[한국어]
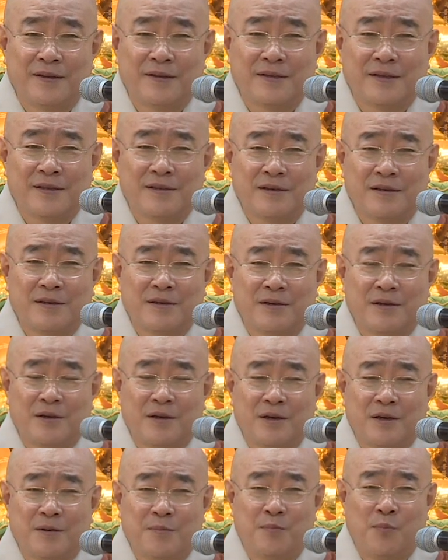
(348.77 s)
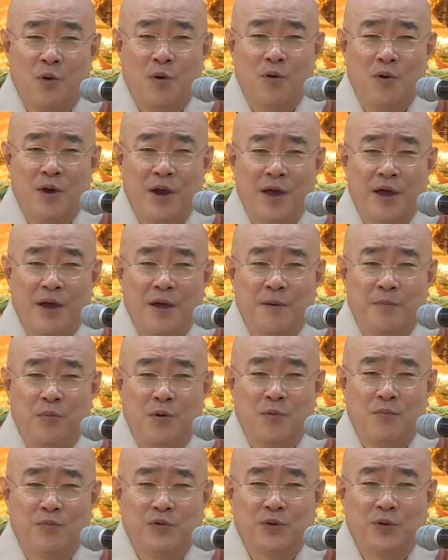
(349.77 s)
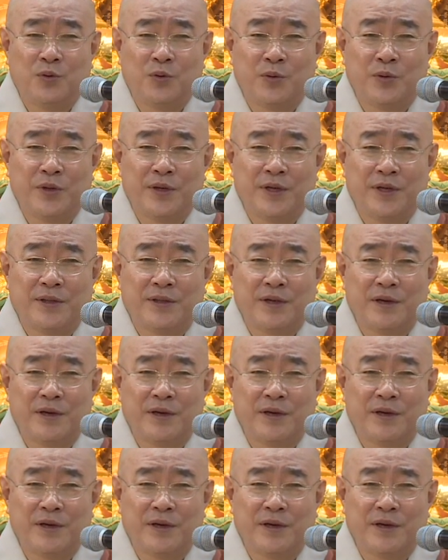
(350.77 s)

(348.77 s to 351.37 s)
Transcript: 사실 본래 본분 도리에